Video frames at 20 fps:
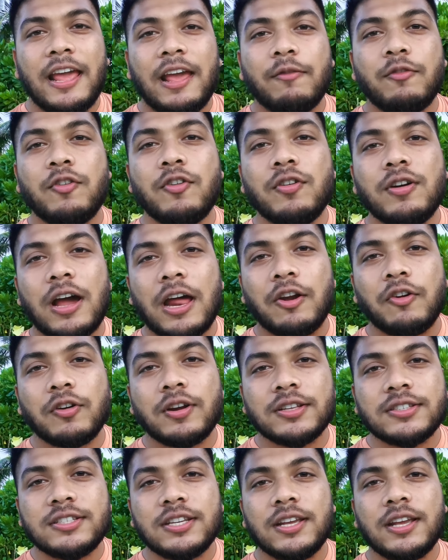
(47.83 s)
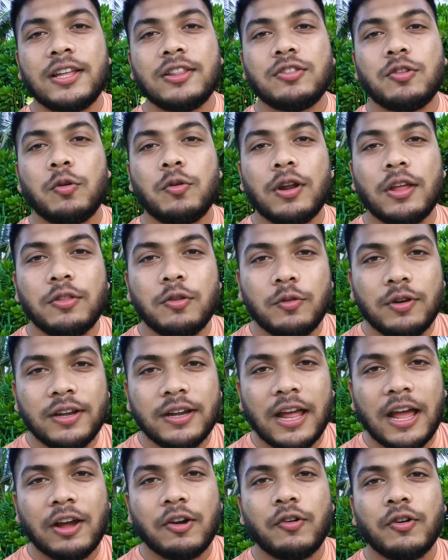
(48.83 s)
এবং কারোর কাছে দৌড়াদৌড়ি
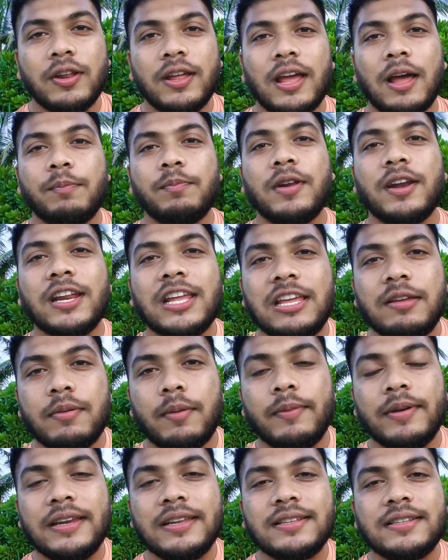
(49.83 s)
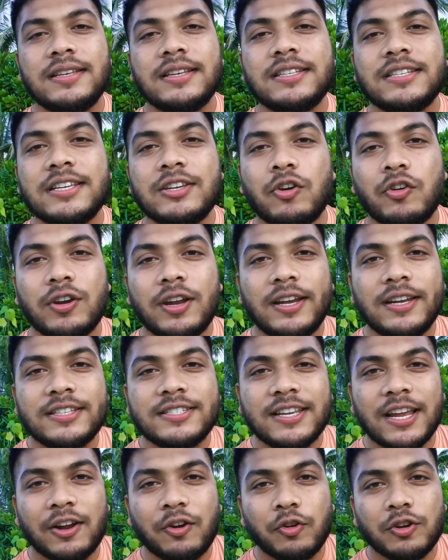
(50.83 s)
না করে আপনারা কিভাবে নিজে নিজেই অনলাইনে
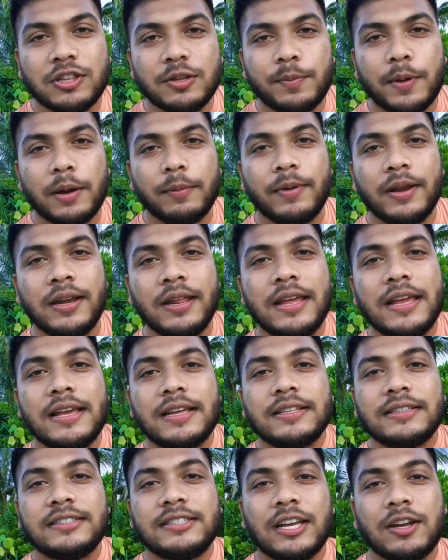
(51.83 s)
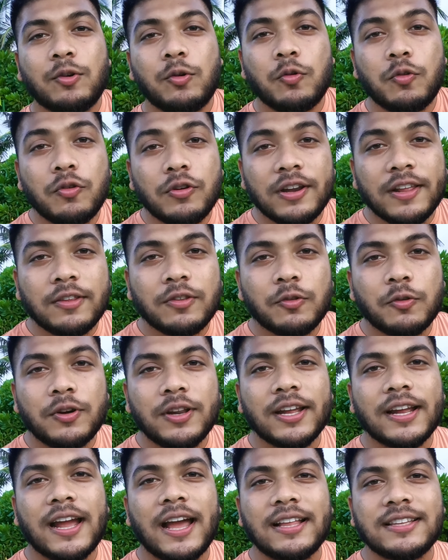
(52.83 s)
চেক করতে পারবেন যে কোন
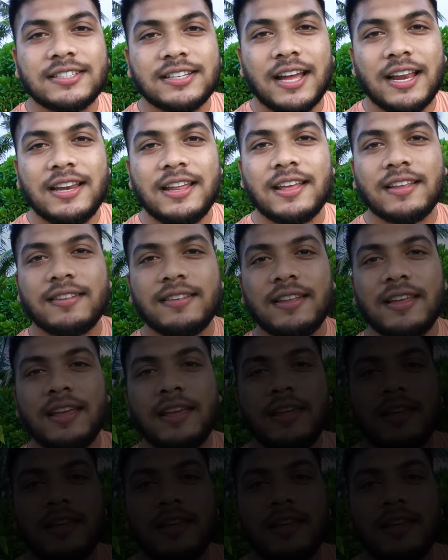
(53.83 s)
রিসোর্টে কাজ খালি আছে